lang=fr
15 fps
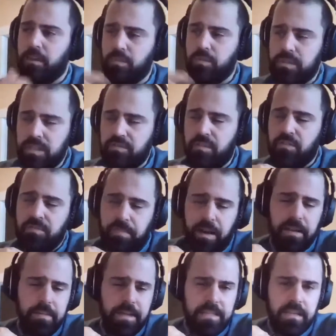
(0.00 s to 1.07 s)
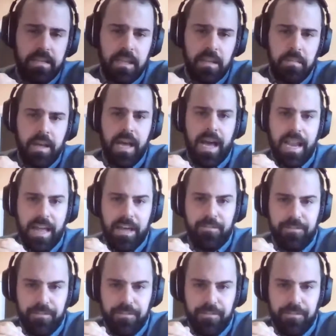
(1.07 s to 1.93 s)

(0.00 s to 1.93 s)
Et aussi, je vais vous parler bien certainement à la